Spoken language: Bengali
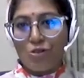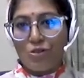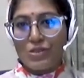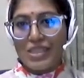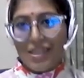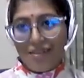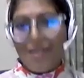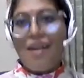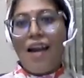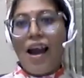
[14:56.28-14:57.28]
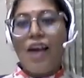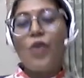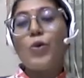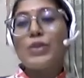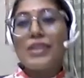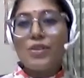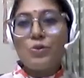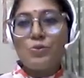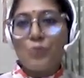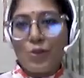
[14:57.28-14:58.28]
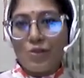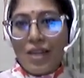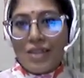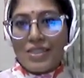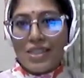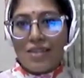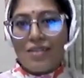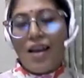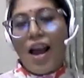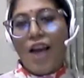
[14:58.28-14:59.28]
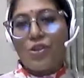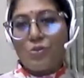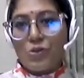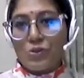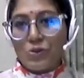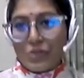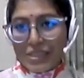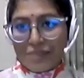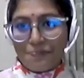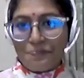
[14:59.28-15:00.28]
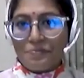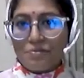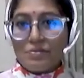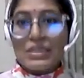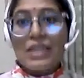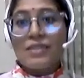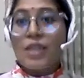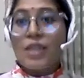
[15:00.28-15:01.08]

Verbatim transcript: হয়ে উঠছে অন্যের উপর সে আক্রমণ করছে তার